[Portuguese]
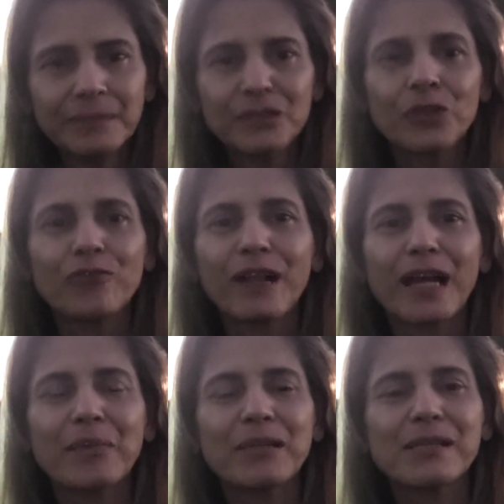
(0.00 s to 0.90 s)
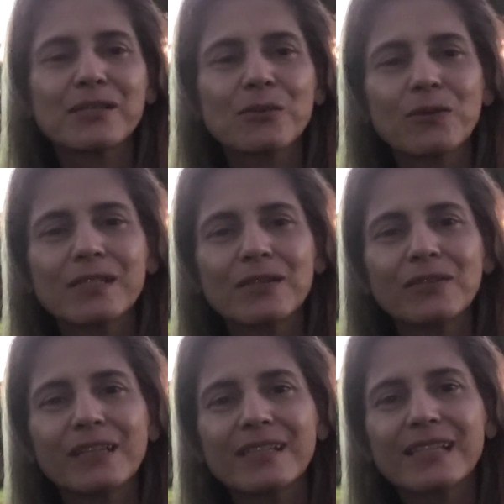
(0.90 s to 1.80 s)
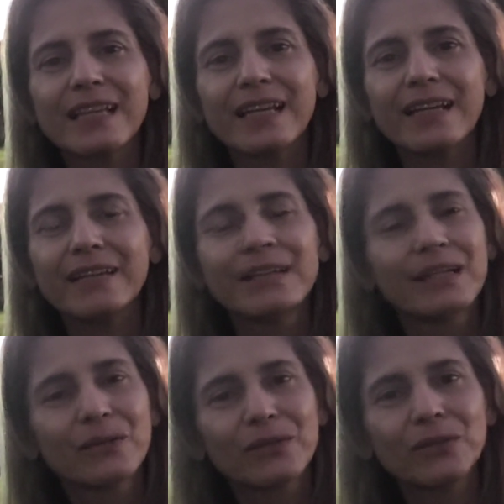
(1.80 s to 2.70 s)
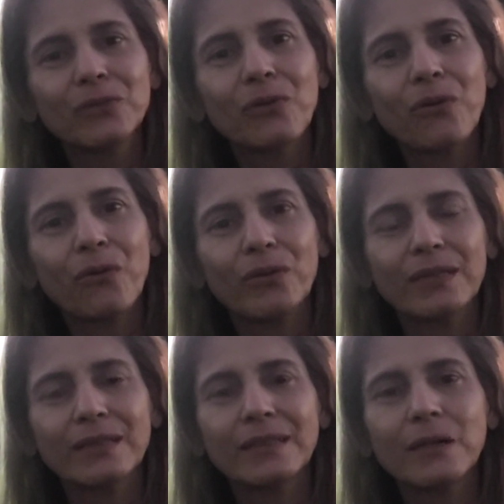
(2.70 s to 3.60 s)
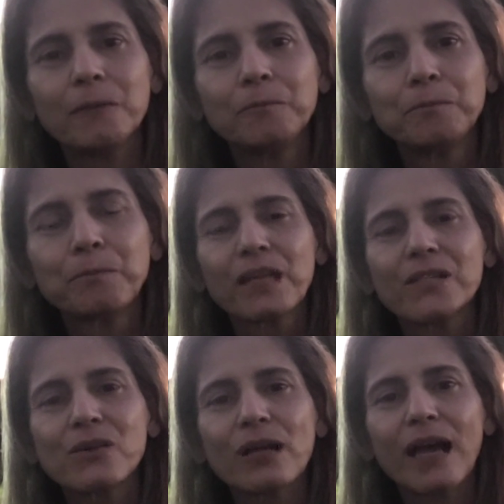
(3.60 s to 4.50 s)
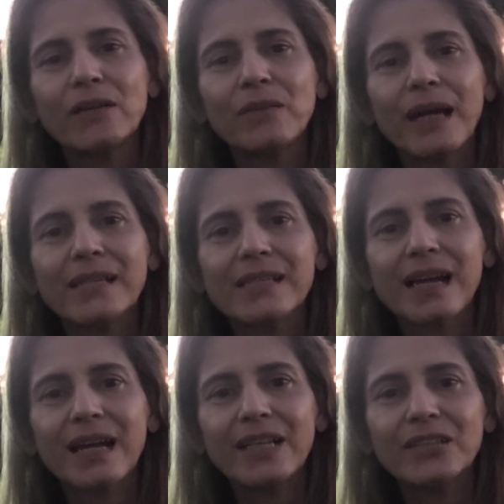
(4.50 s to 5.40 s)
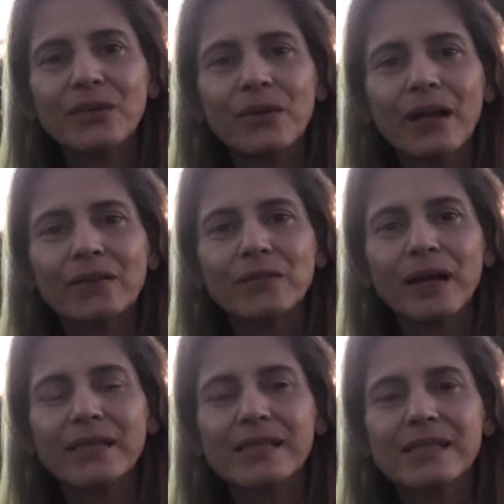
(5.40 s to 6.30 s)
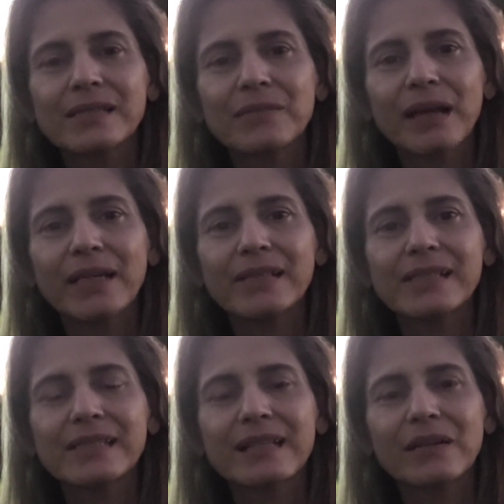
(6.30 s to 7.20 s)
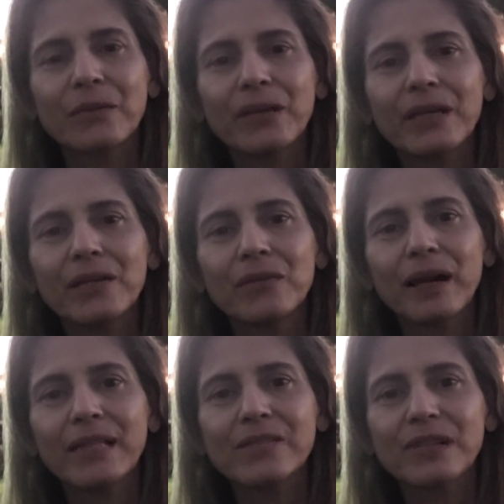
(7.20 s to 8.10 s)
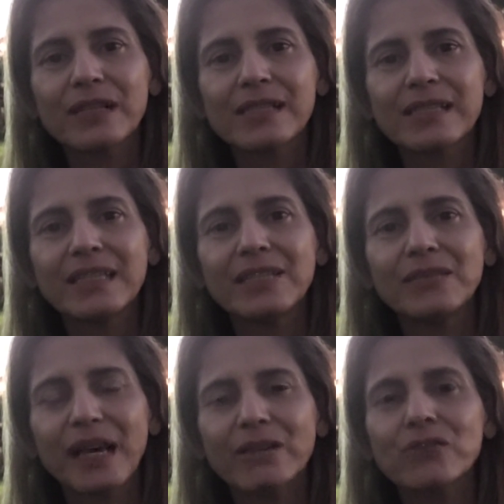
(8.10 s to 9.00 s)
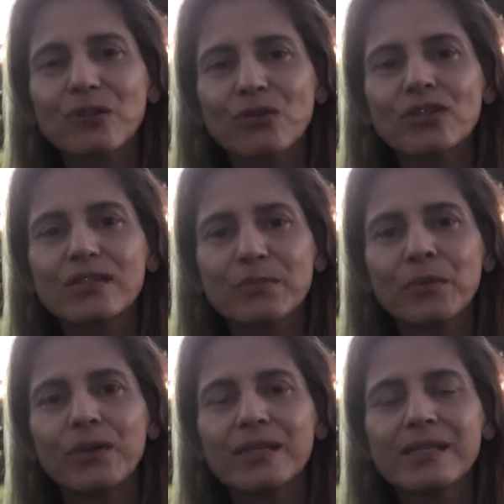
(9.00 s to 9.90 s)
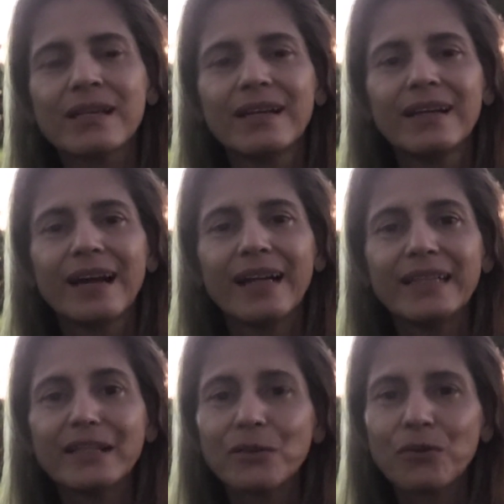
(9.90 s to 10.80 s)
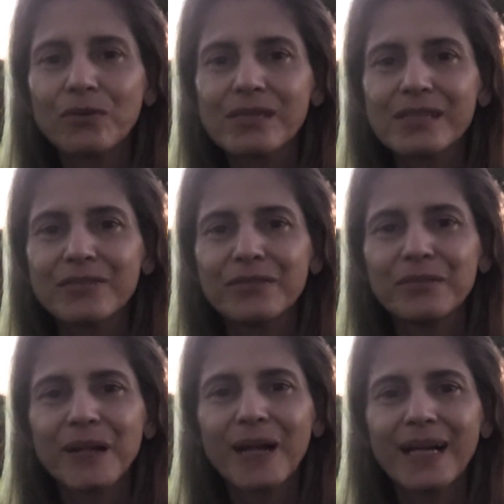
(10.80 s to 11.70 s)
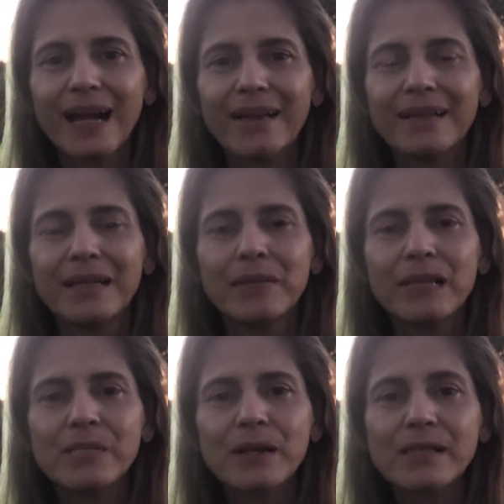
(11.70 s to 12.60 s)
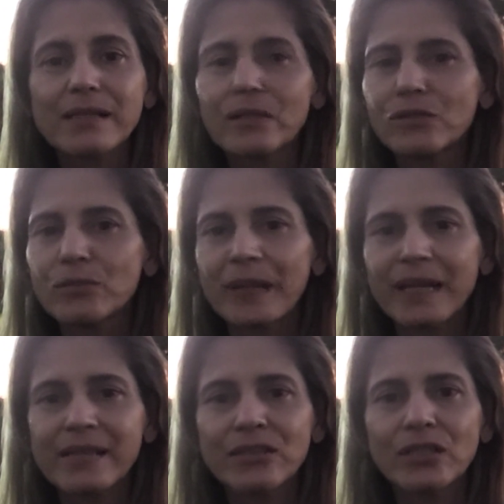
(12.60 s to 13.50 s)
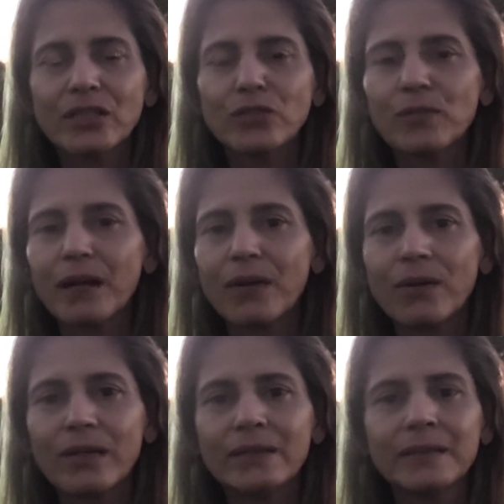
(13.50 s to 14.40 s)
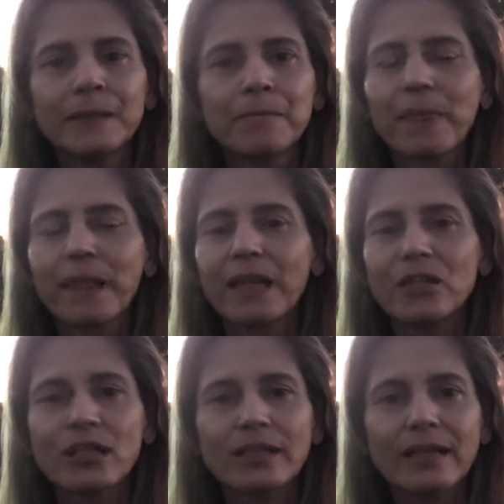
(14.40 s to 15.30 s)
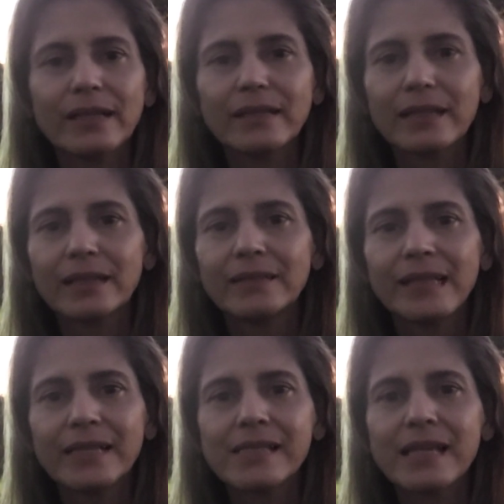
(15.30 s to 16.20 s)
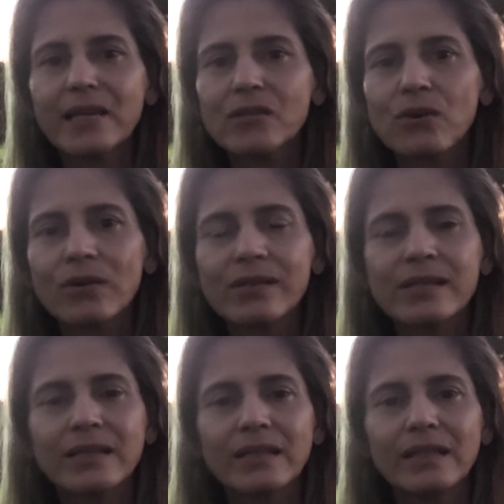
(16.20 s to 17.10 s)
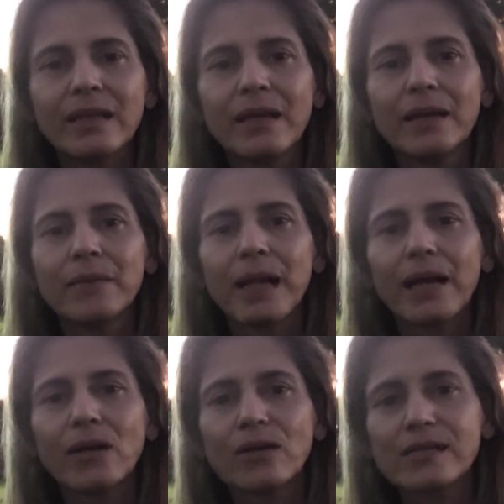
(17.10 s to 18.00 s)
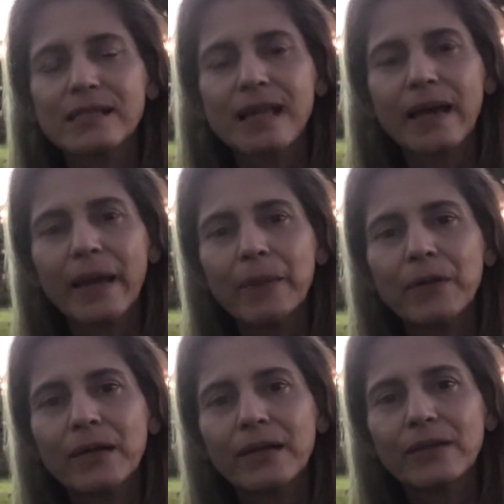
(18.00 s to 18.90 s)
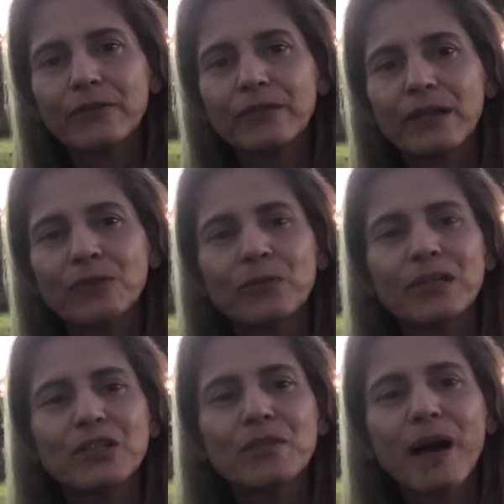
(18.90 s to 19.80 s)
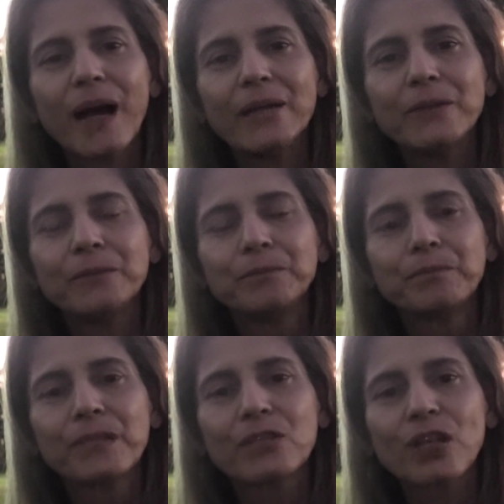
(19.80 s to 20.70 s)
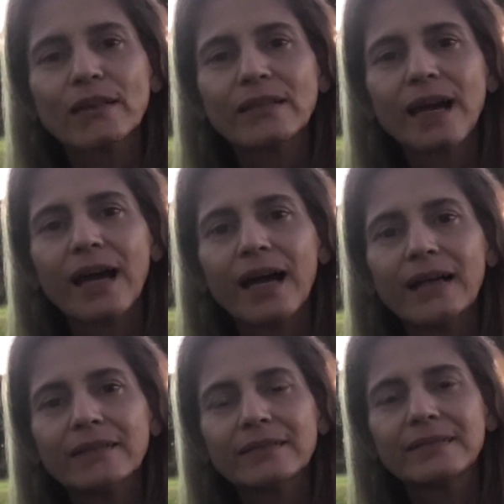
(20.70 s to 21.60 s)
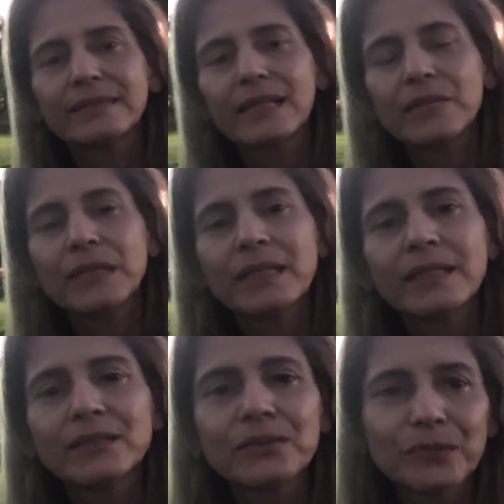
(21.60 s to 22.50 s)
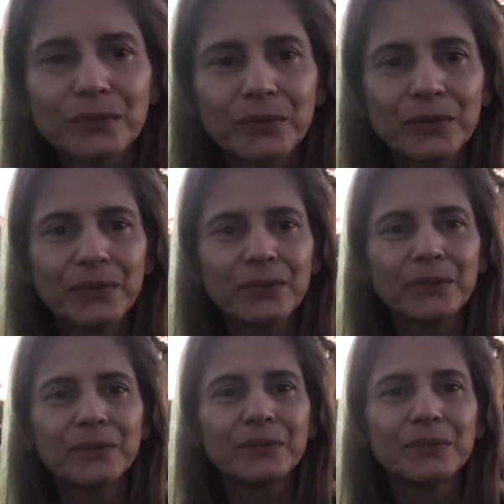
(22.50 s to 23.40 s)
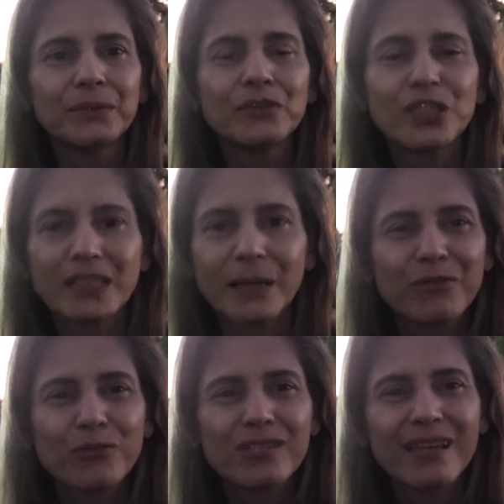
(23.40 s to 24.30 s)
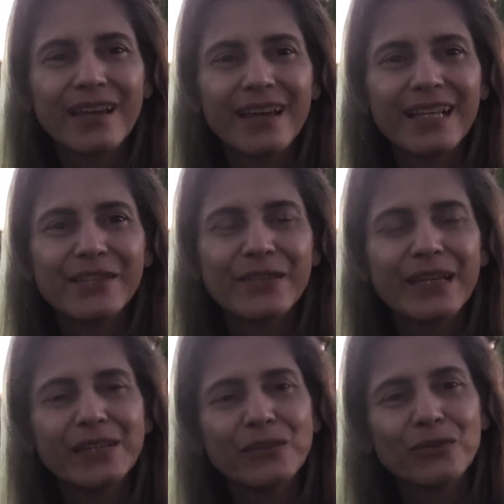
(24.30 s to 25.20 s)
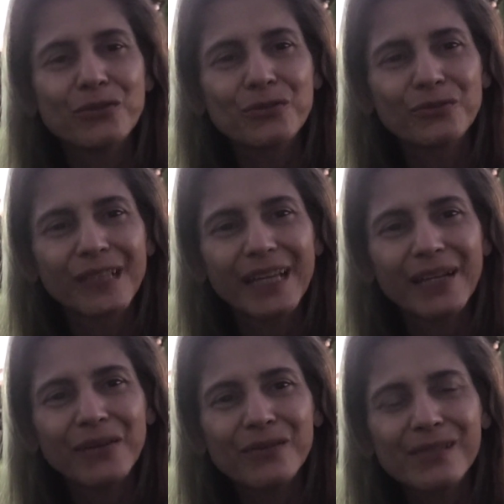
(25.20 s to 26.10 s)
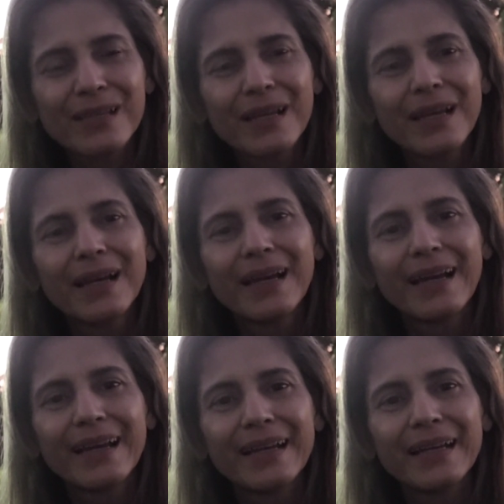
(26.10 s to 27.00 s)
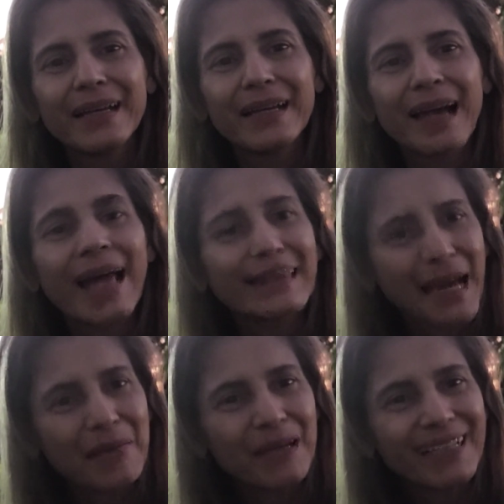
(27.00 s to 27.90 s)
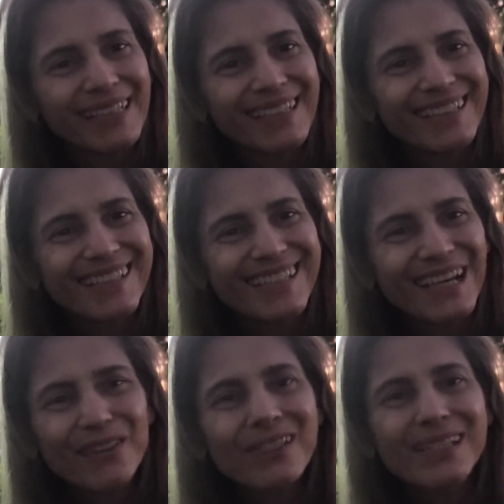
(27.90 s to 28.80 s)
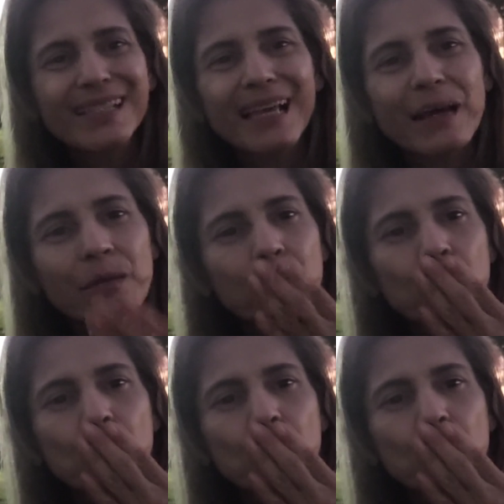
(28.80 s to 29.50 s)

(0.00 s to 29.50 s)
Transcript: Sou fraca para essas coisas, então tem que ser quando eu dou conta. Então, esse horário mais tarde é o horário mais, mais tranquilo, mais fresquinho, né? Que o sol já se pôs. Aí é que eu consigo vir para cá. Mas passa tão depressa, gente. Uma hora ele já tá entrando, né? Seis horas aqui para nós nessa época, né? No final do mês de maio, já tá terminando o, o dia. Pra vocês, fiquem todos com Deus. É, até amanhã, se Deus quiser,